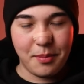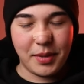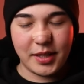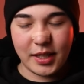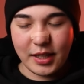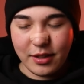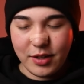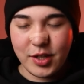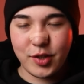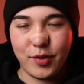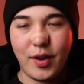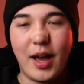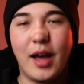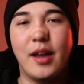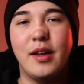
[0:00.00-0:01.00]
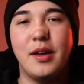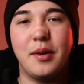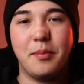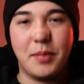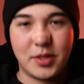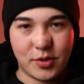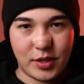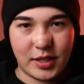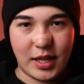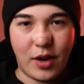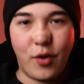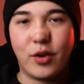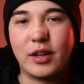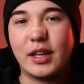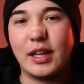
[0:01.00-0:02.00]
まあ、できる人は、まあ、それで
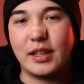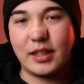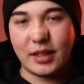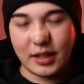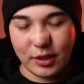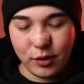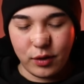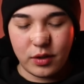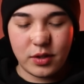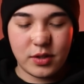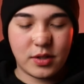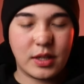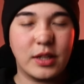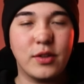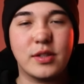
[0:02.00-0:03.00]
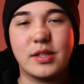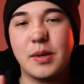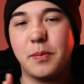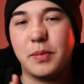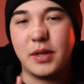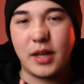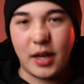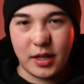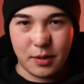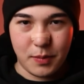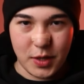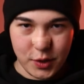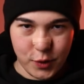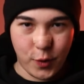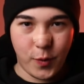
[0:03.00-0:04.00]
OK なんだけど次のステップに入り
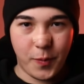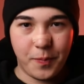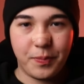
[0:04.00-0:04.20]
ましょ